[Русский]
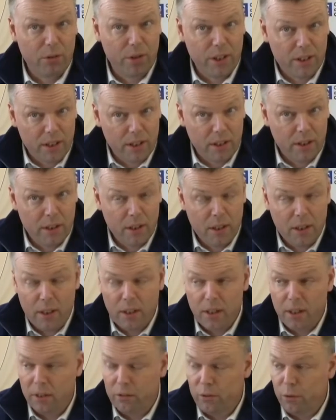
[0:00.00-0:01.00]
году
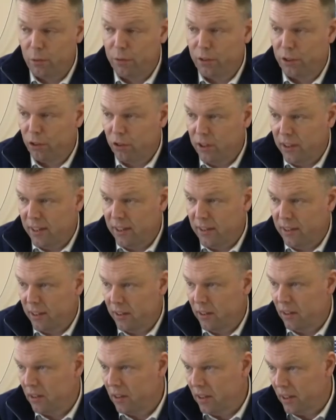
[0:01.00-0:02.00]
Жертвами
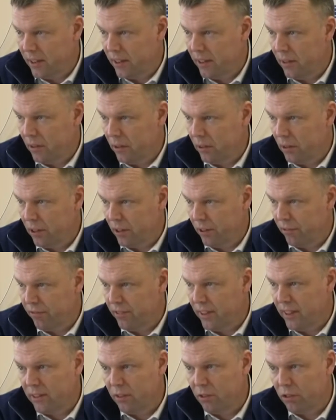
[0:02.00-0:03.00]
обстрелов стали
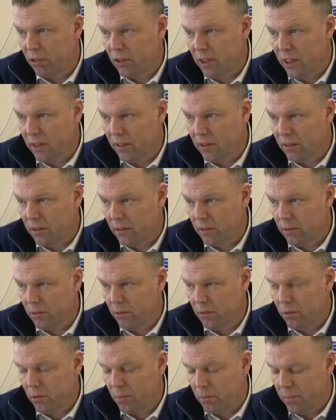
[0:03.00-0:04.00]
476
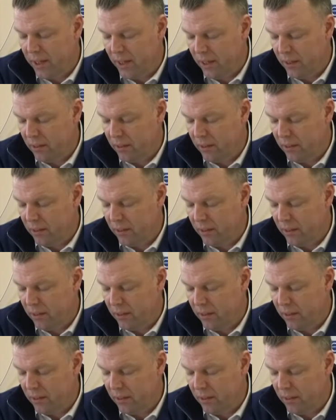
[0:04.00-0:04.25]
человек, из